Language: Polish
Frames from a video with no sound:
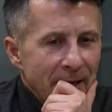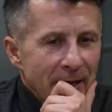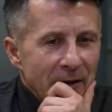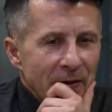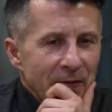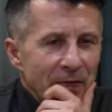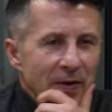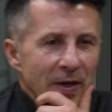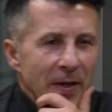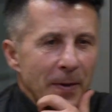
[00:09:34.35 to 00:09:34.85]

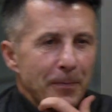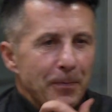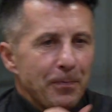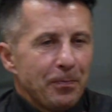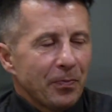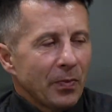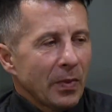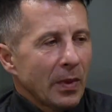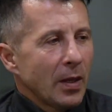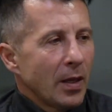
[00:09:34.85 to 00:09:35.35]
Mówię,
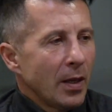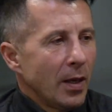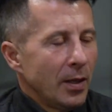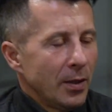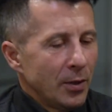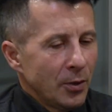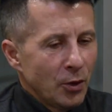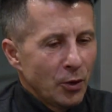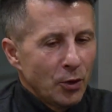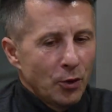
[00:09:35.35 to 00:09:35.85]

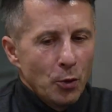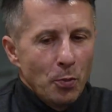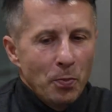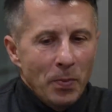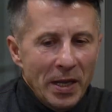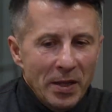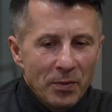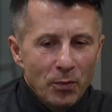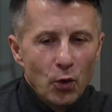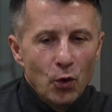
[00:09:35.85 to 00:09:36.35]
to
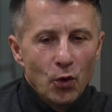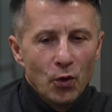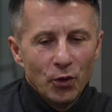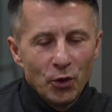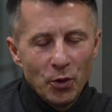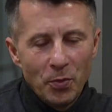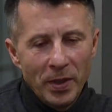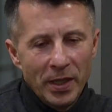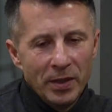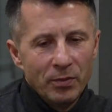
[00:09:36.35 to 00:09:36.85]
pan, mu, to
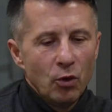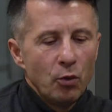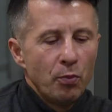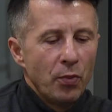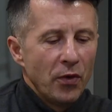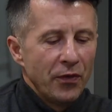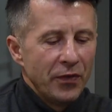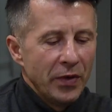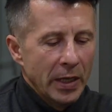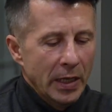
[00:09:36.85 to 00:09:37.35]
pan mu
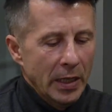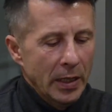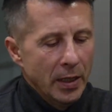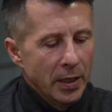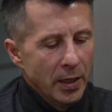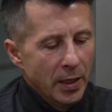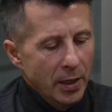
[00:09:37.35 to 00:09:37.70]
powie,